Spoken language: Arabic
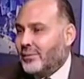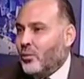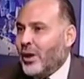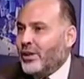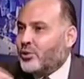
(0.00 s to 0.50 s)

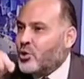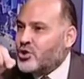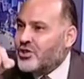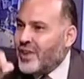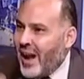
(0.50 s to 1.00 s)

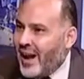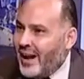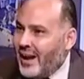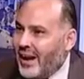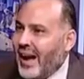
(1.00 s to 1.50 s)
ولتصنع
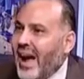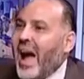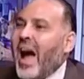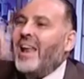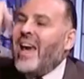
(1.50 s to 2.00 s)
على
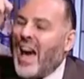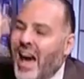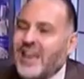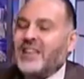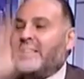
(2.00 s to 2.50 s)
عيني على
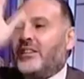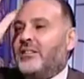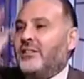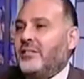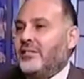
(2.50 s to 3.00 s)
عيني
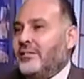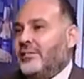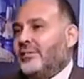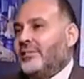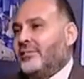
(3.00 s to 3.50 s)

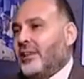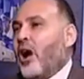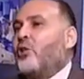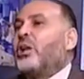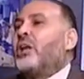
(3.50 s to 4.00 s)

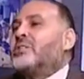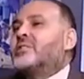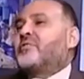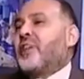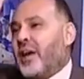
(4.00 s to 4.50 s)
اهو ده
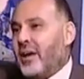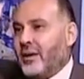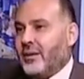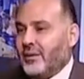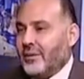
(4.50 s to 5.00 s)
الاصطفاء
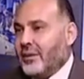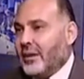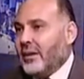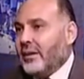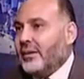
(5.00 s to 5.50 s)

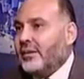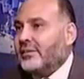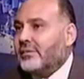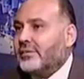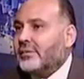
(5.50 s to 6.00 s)

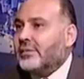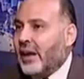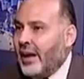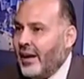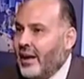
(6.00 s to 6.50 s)
اصطنعتك على عيني
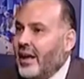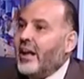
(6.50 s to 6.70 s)
ها